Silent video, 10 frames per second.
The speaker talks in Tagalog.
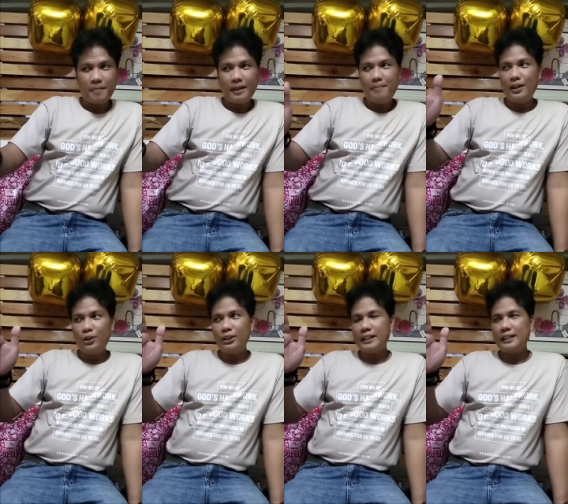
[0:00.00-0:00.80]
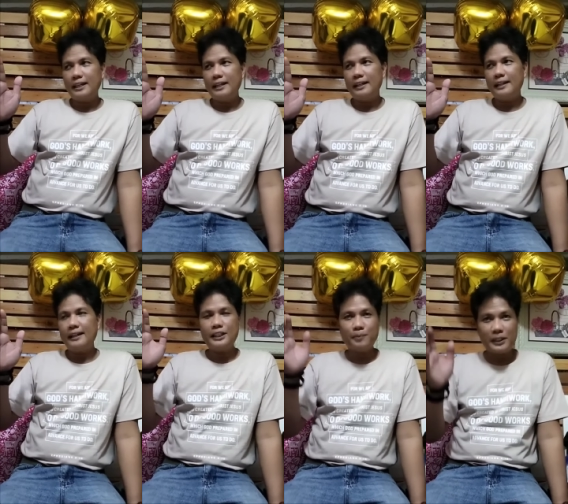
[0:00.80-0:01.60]
Meron kasing
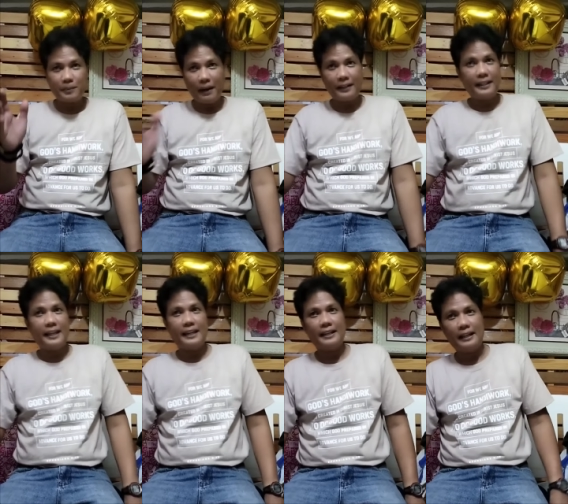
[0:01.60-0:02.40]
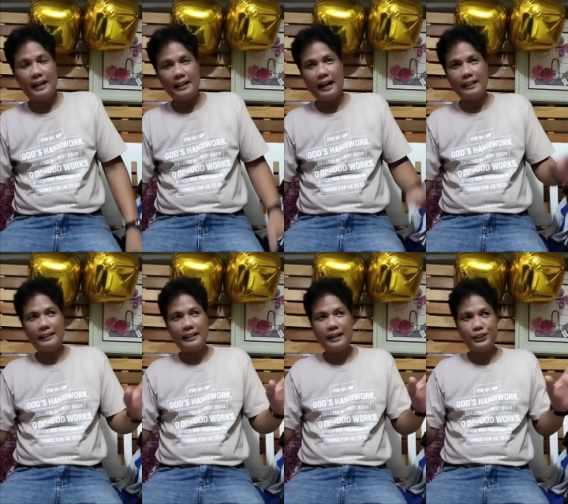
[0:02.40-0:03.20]
Christmas party ng lahat
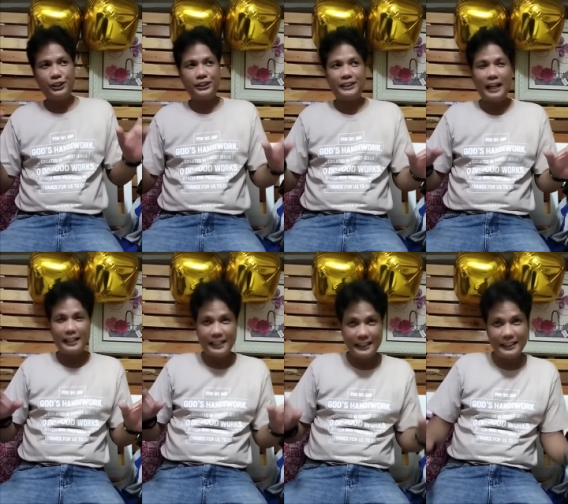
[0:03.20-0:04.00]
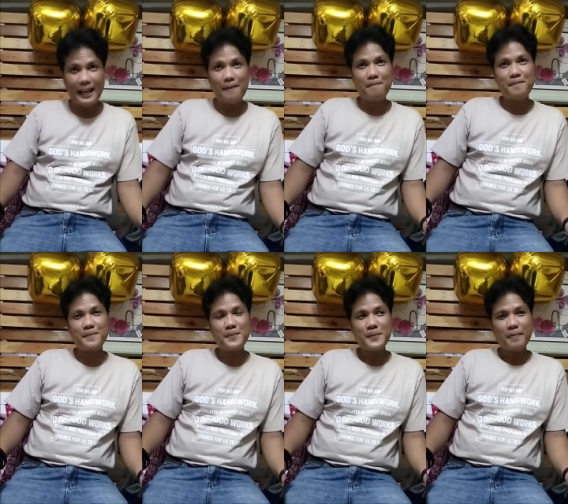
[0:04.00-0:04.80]
ng church ng JCF.
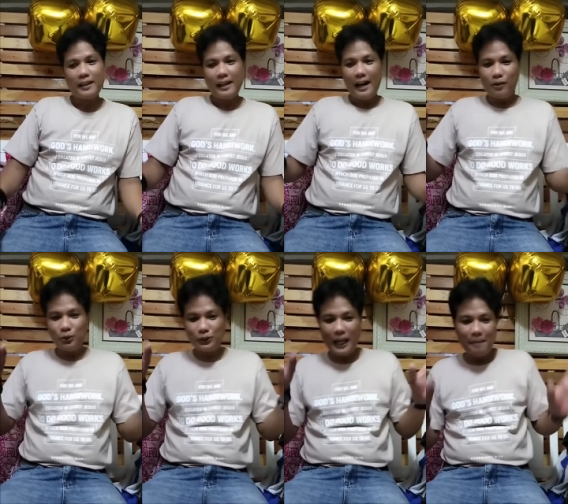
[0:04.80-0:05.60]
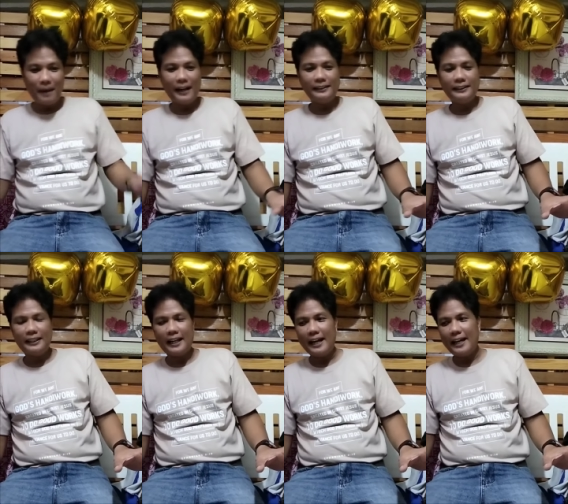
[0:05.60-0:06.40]
Ang usapan
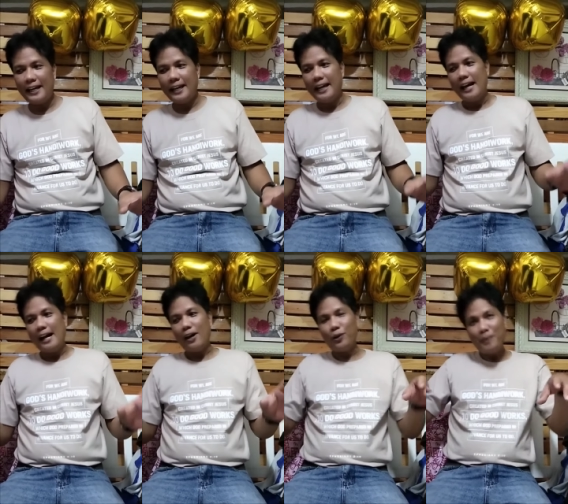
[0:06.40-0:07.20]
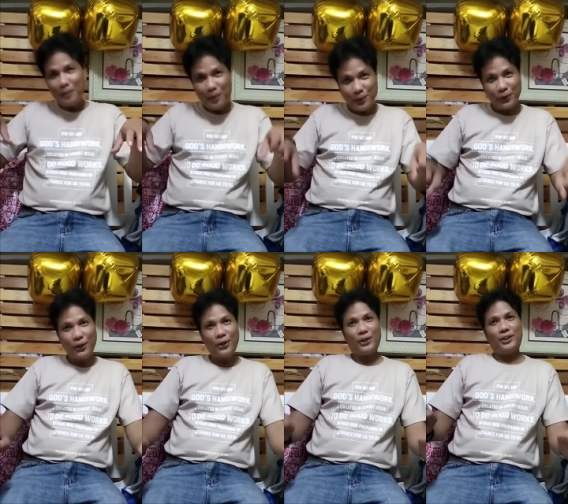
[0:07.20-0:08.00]
ay ako'y
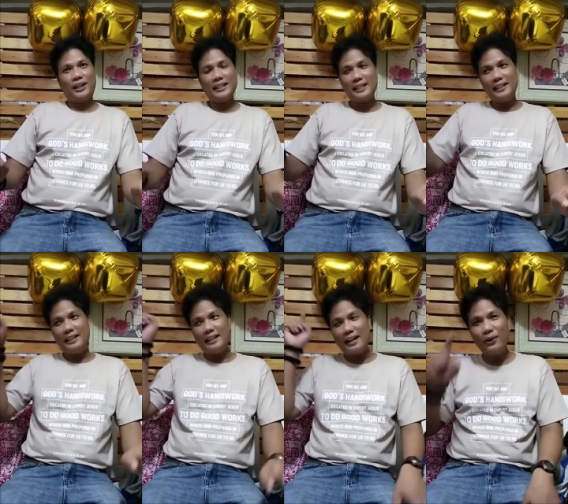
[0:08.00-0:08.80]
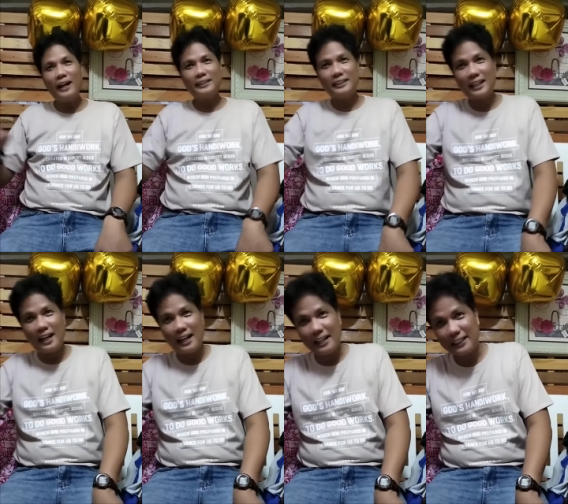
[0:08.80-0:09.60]
magmomotor kasi hindi na ako kasya sa,
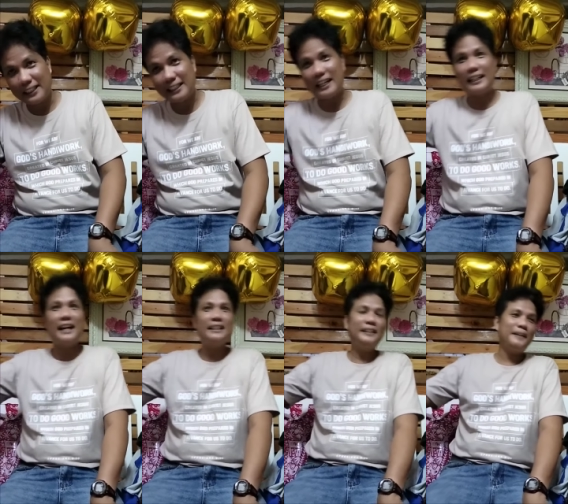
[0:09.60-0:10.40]
sa sasakyan.